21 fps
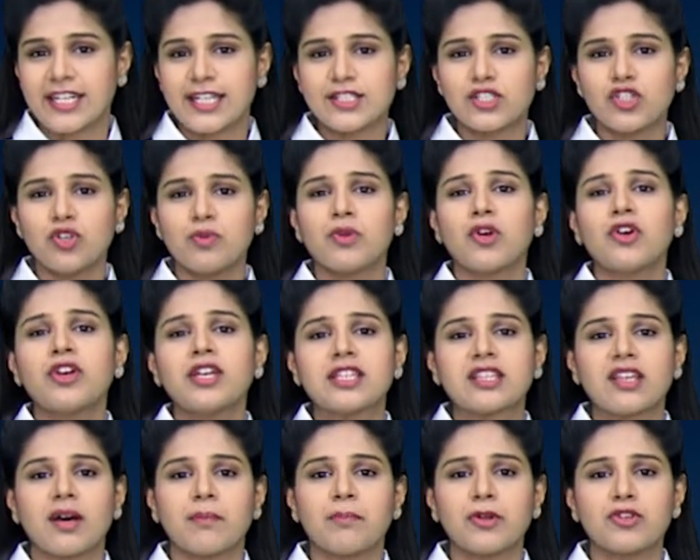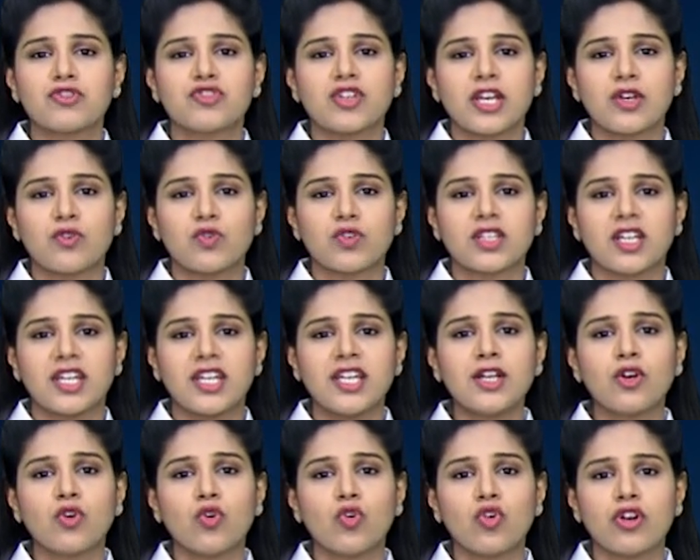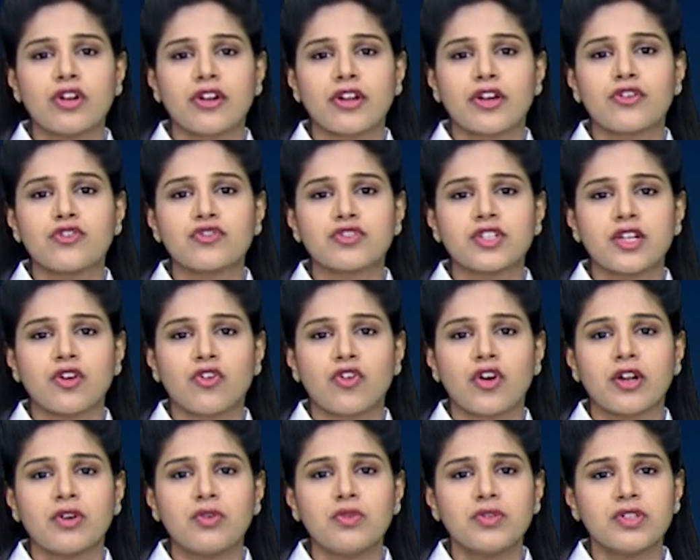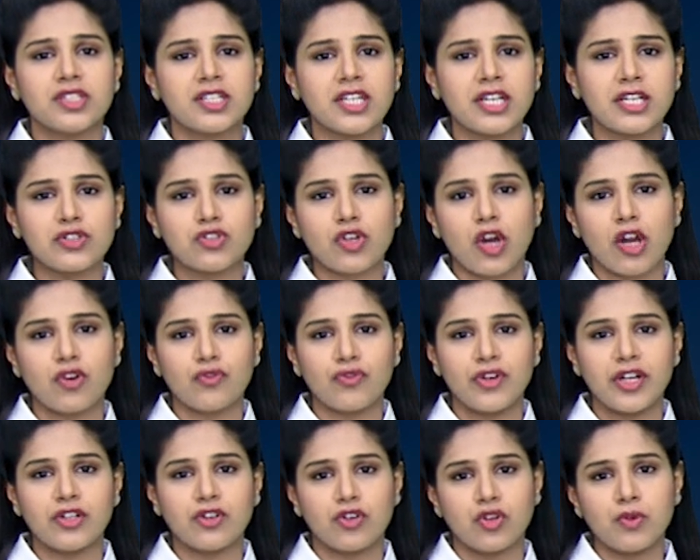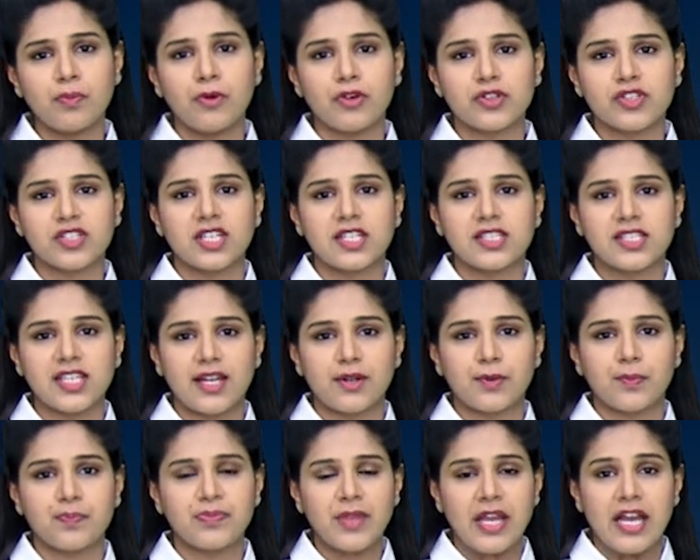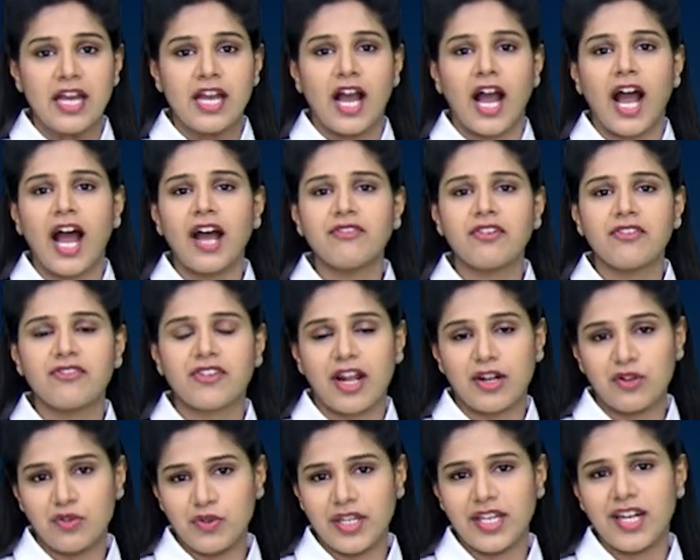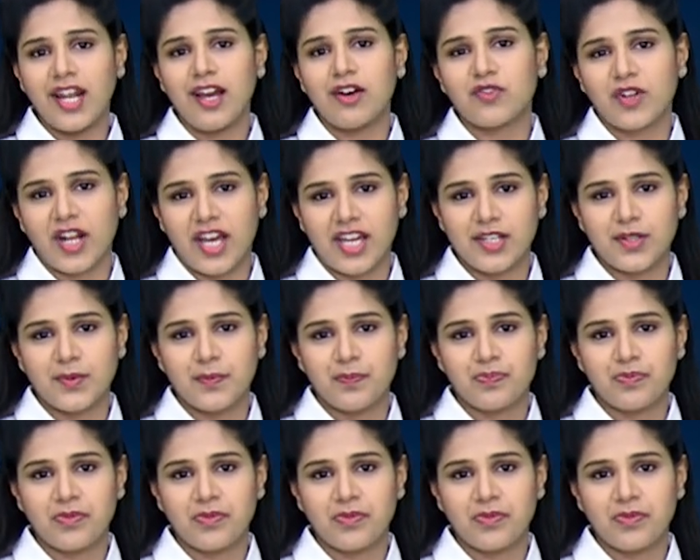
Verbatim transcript: రెజ్యూమ్లో ఈ తప్పులు చేయకూడదని గూగుల్ రిక్రూటర్ ఒకరు టిక్ టాక్ వీడియోను పోస్ట్ చేశారు ఆ వివరాలు ఇలా ఉన్నాయి